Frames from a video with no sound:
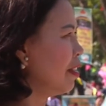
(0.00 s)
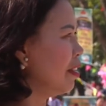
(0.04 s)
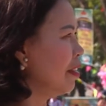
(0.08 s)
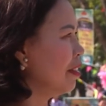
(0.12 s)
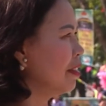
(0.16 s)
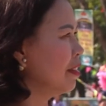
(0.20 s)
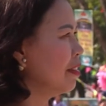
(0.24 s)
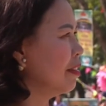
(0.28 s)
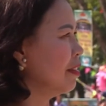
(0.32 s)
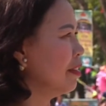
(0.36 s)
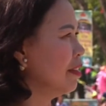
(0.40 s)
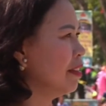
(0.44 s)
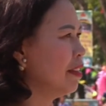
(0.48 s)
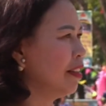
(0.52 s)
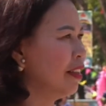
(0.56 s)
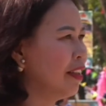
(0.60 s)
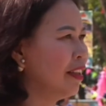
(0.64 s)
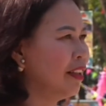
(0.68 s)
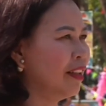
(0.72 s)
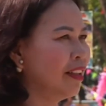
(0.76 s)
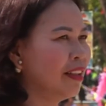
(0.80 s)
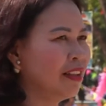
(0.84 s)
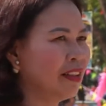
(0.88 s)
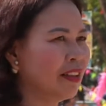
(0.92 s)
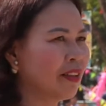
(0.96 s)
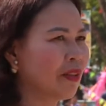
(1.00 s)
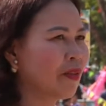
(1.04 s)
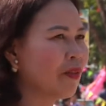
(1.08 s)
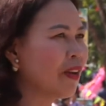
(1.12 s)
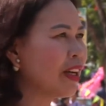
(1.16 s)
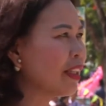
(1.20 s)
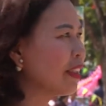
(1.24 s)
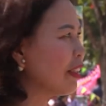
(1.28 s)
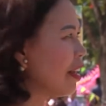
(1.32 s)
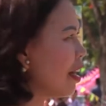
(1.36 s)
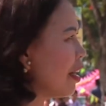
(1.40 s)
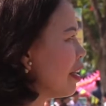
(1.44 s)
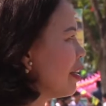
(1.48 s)
ở
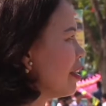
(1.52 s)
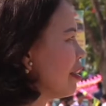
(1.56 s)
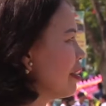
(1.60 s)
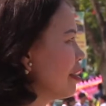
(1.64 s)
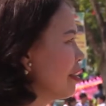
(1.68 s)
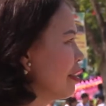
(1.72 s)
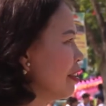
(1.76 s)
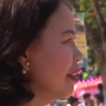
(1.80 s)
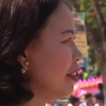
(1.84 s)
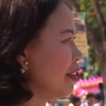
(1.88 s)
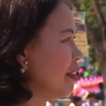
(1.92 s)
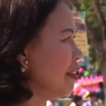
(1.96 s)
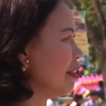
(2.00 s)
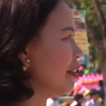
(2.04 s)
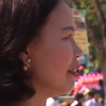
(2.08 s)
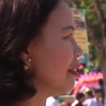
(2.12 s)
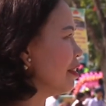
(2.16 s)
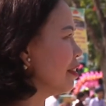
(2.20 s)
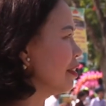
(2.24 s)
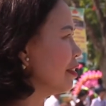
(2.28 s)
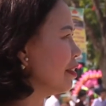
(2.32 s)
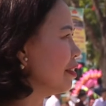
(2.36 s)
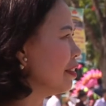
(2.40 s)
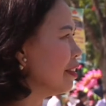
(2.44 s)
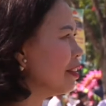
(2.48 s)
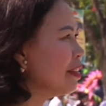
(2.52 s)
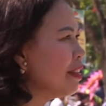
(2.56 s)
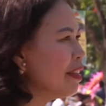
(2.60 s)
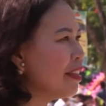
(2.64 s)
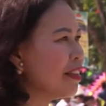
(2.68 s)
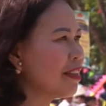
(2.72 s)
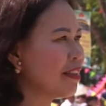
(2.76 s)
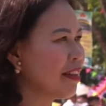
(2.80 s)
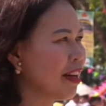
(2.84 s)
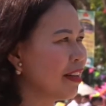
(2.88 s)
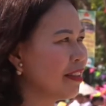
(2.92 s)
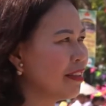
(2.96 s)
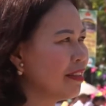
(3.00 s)
quanh đây thì những
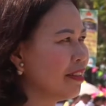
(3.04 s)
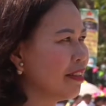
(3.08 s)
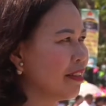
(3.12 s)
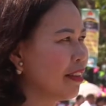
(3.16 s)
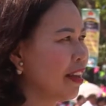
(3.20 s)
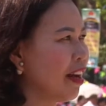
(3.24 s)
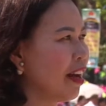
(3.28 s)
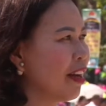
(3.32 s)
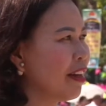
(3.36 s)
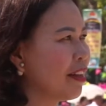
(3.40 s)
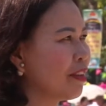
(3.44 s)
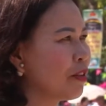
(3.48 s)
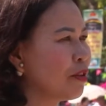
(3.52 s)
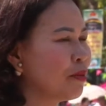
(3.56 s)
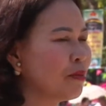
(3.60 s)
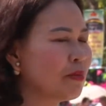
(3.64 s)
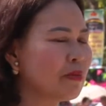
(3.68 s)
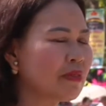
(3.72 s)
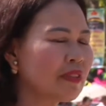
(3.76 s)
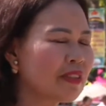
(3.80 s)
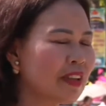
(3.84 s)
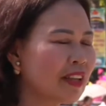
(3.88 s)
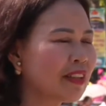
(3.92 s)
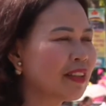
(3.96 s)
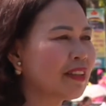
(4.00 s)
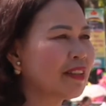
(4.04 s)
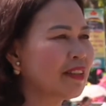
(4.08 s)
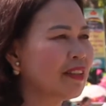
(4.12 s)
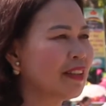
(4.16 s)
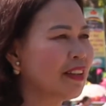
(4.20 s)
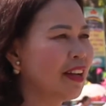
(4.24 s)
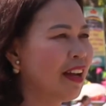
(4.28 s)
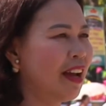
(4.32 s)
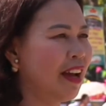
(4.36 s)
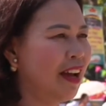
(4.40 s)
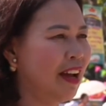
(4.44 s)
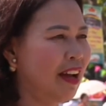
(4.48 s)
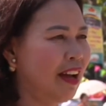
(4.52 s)
người dân người ta cũng rất
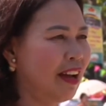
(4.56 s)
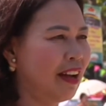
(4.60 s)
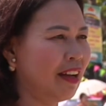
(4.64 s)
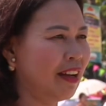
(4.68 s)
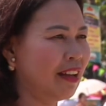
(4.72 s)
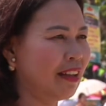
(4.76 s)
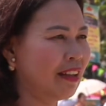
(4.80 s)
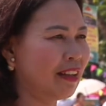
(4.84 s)
là